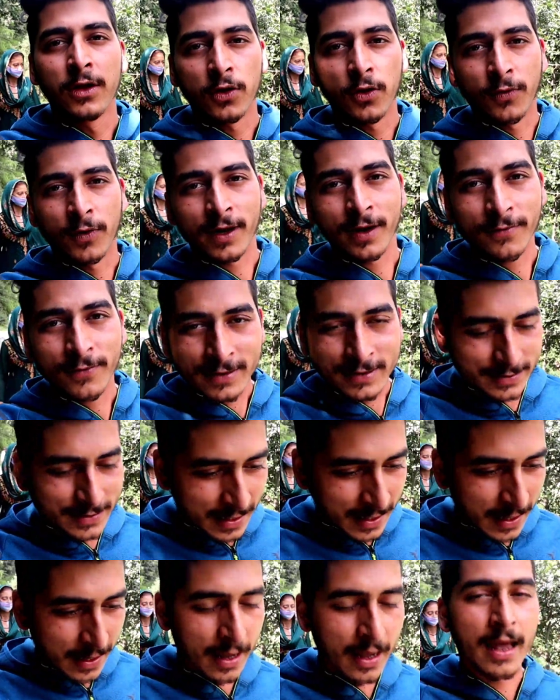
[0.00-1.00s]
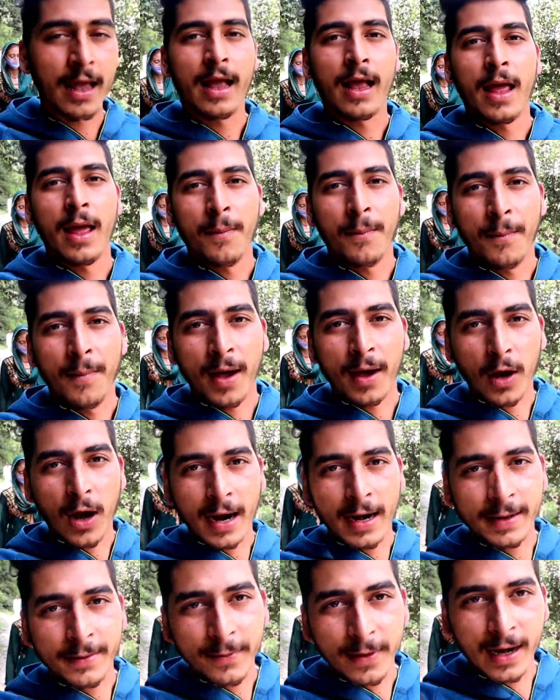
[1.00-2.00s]
तो फटाफट से मैं
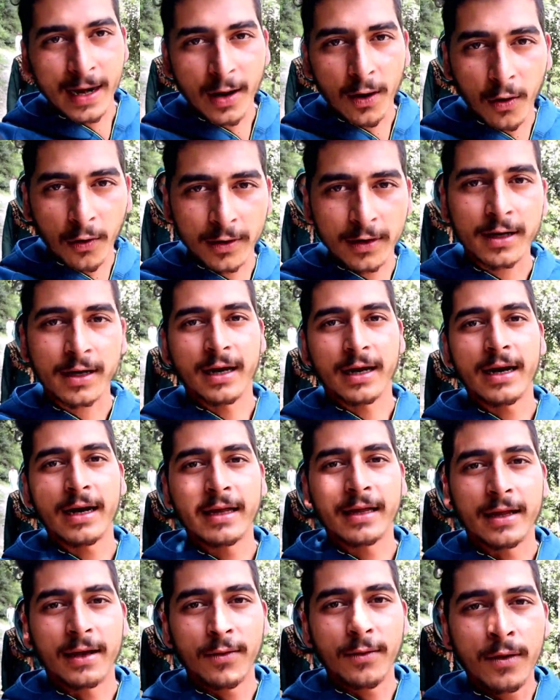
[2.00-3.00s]
गाड़ी पहले ऑर्डर कर लेता